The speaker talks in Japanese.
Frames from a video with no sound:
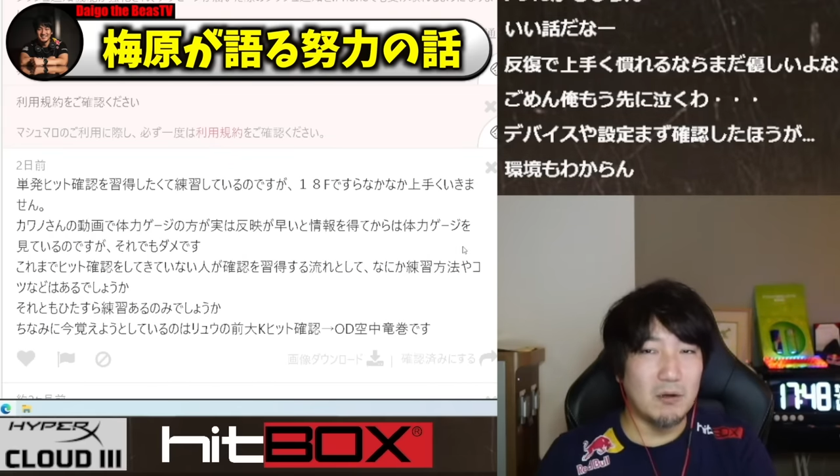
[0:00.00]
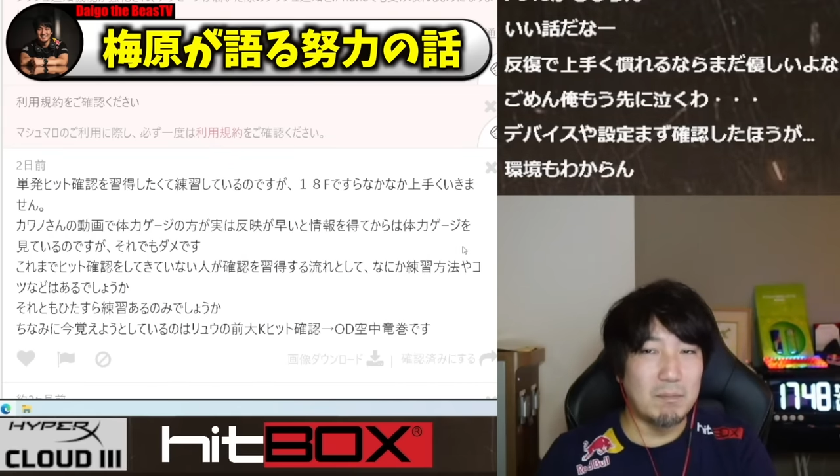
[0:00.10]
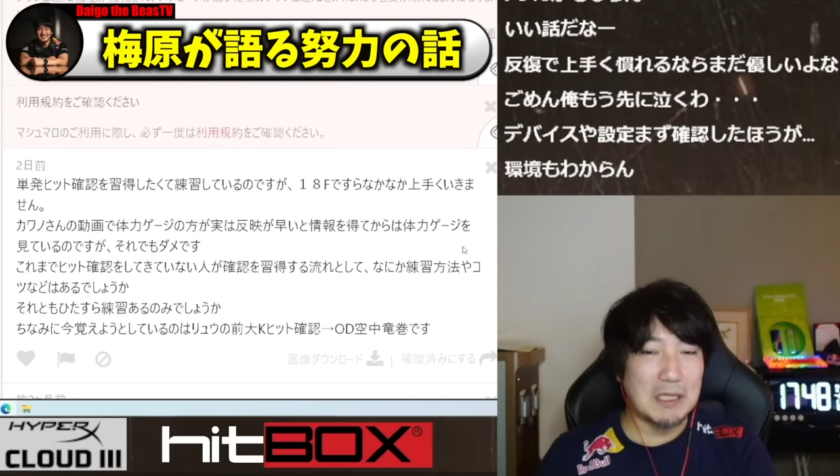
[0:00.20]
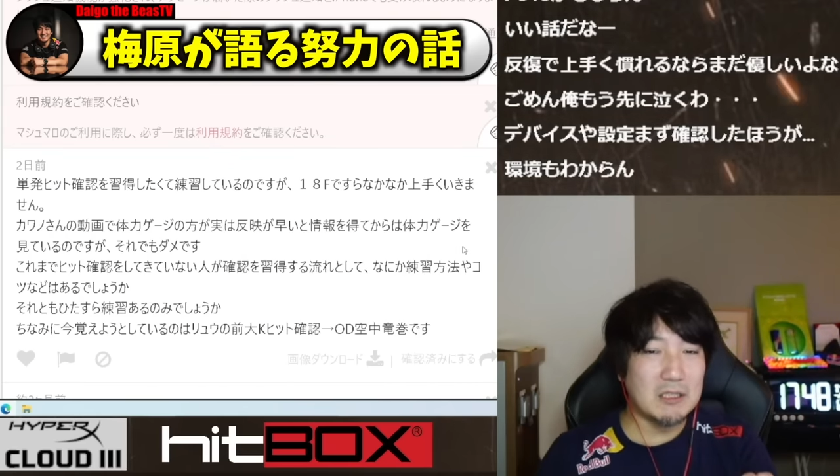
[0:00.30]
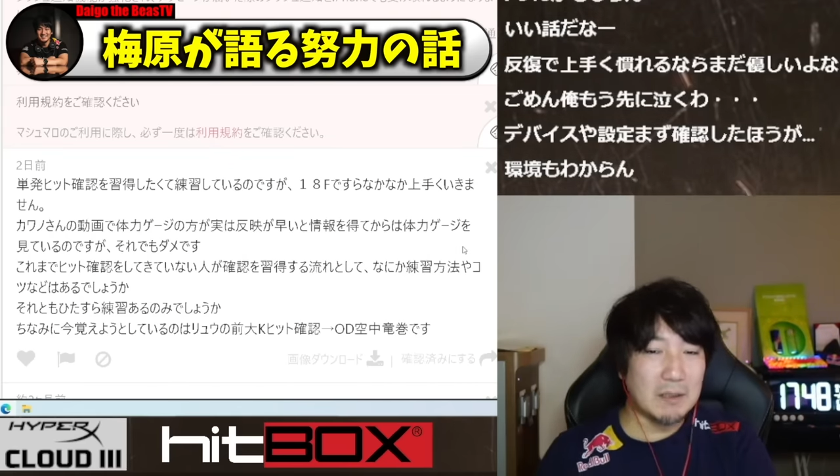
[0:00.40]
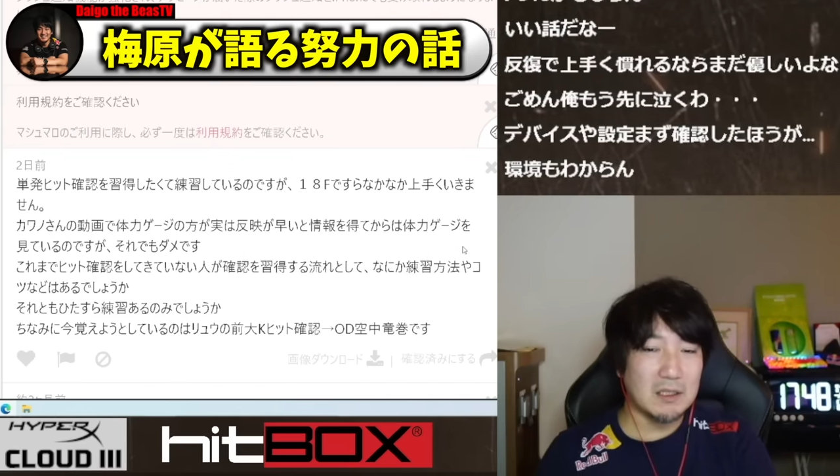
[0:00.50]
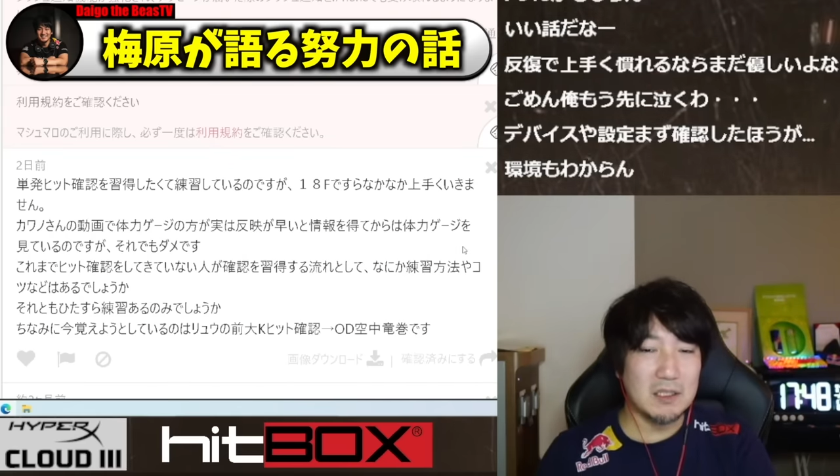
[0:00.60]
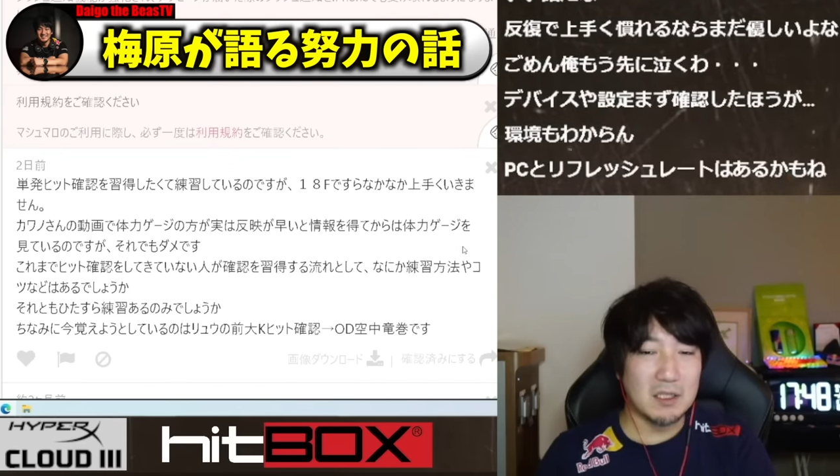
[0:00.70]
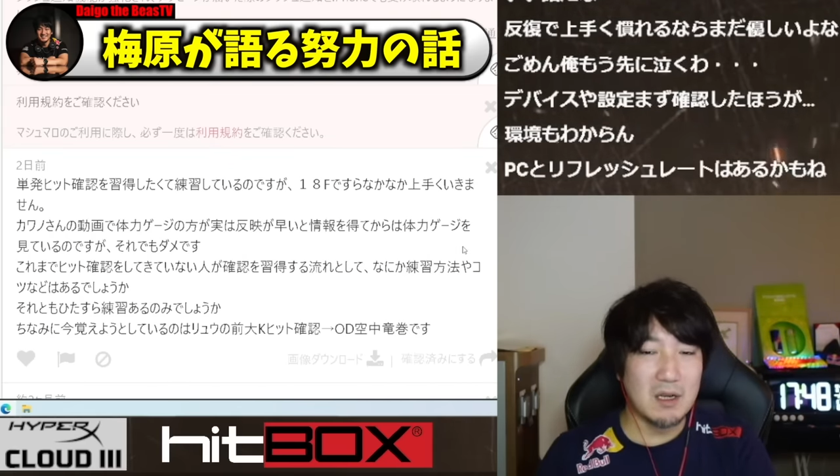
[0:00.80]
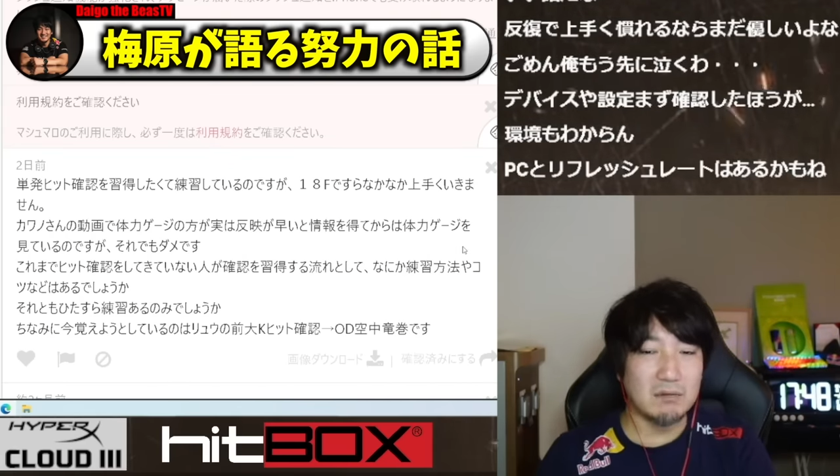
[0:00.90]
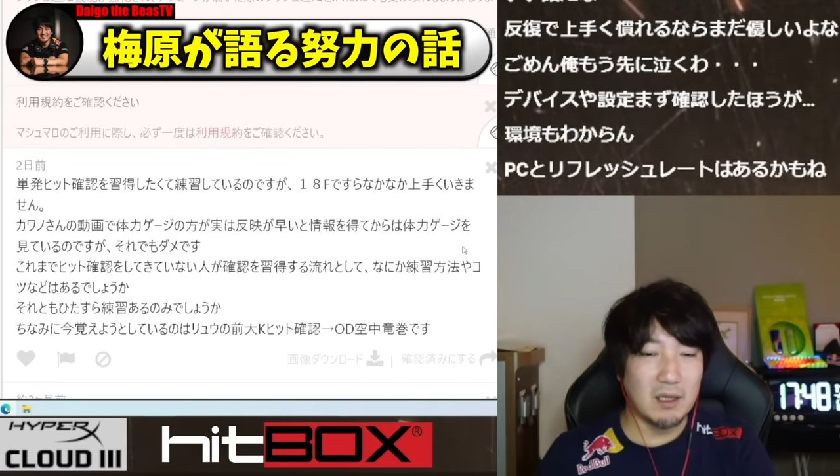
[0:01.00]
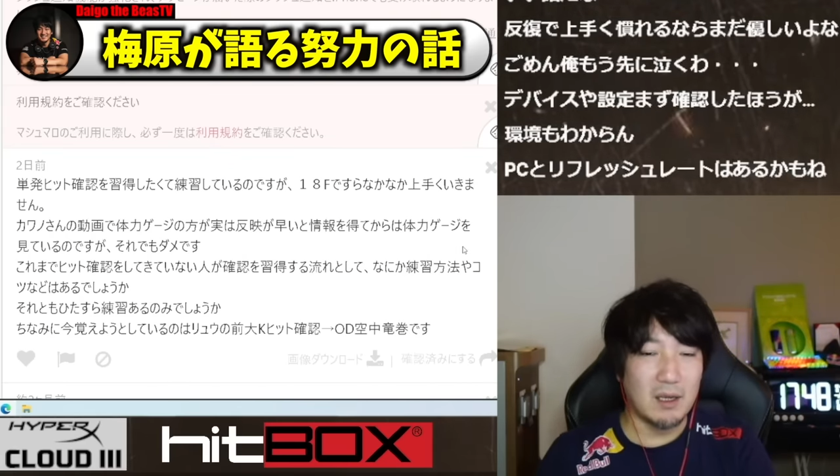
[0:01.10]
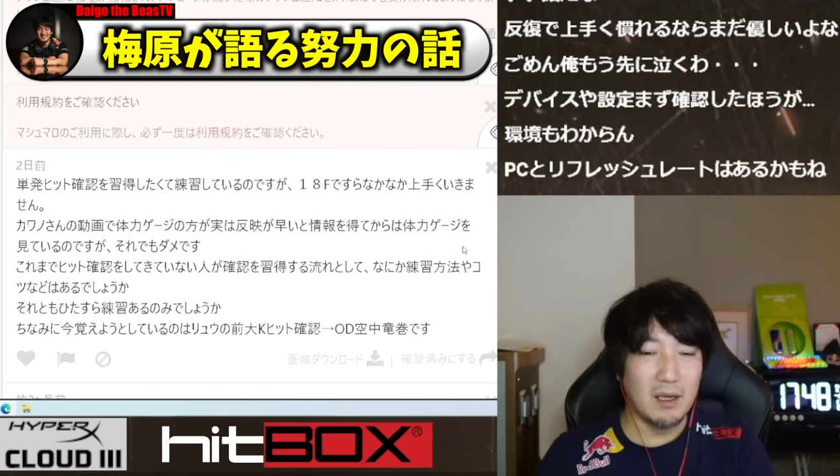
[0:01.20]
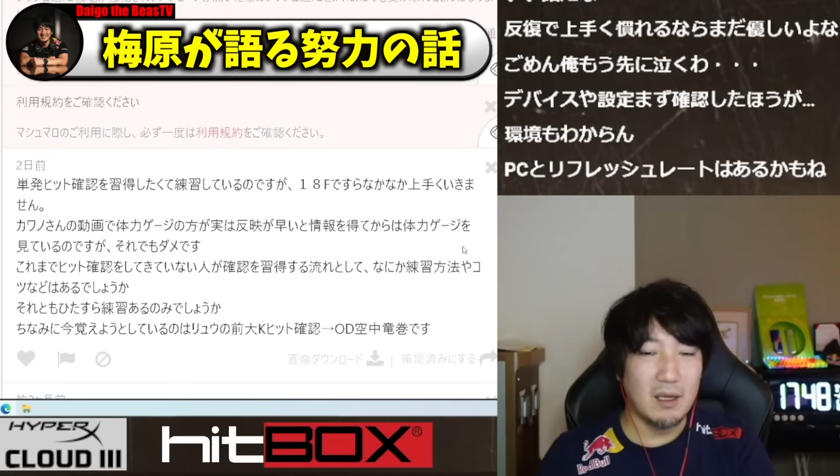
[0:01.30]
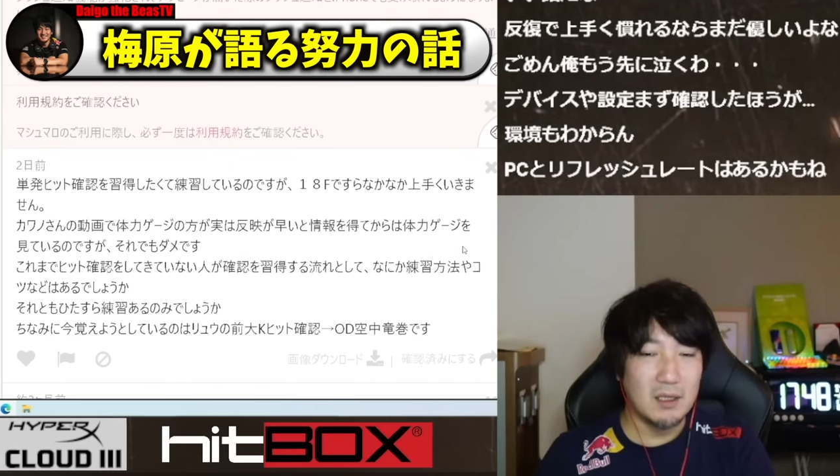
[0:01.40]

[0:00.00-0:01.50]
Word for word: をバキバキにしてなくて